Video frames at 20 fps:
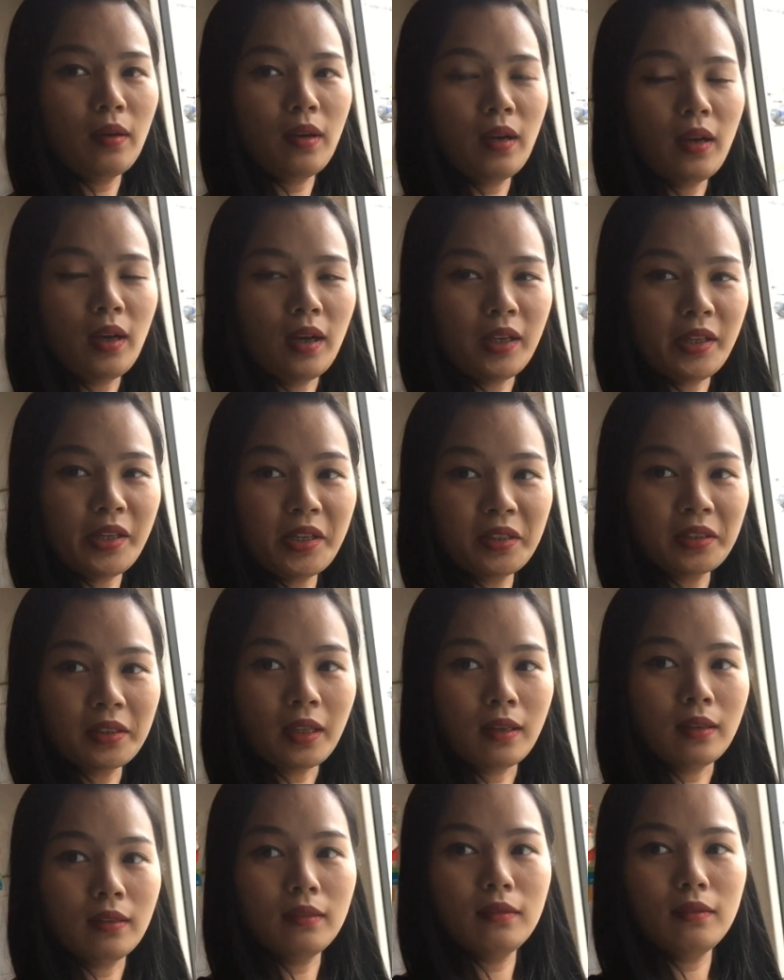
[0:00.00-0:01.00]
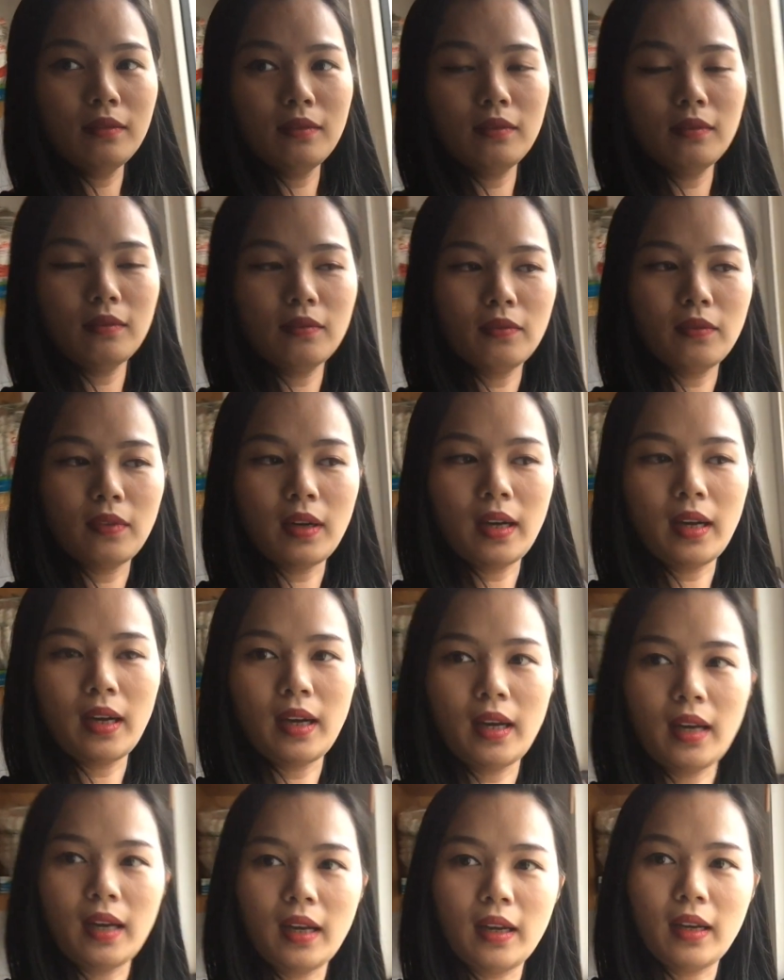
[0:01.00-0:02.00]
à, yên tĩnh
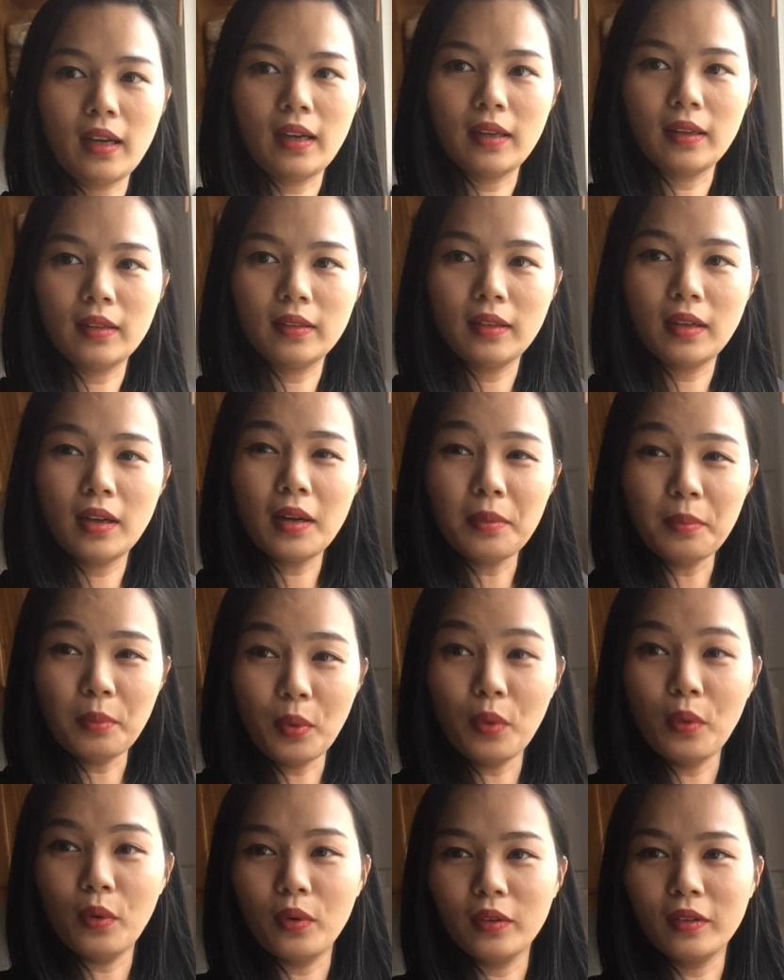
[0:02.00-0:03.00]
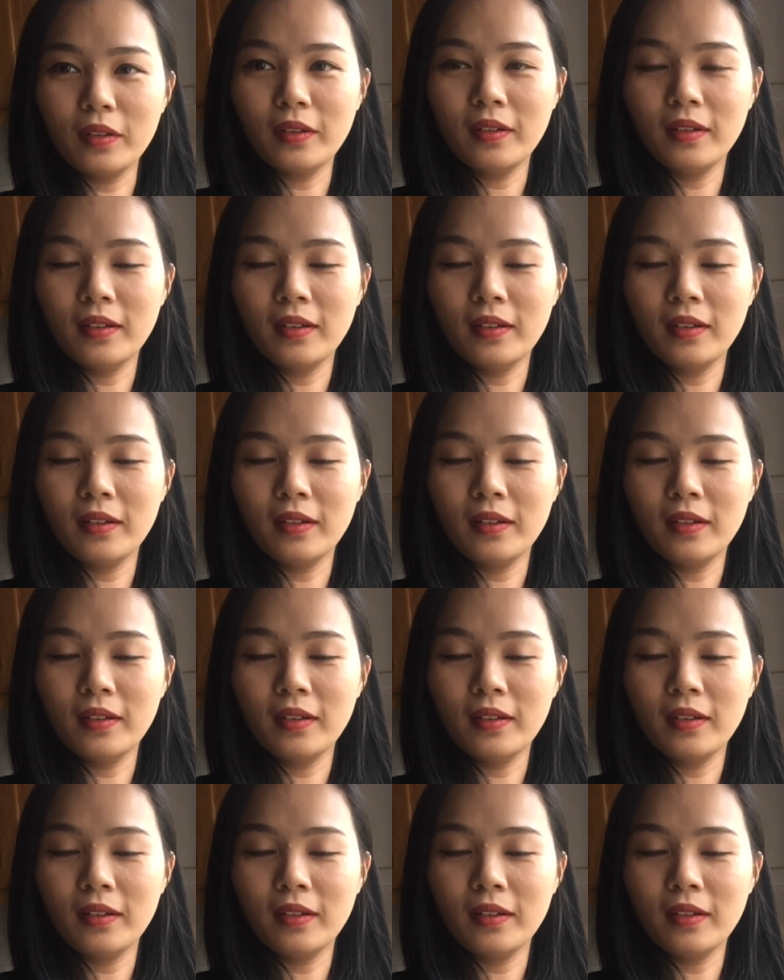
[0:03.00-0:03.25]
và hơi buồn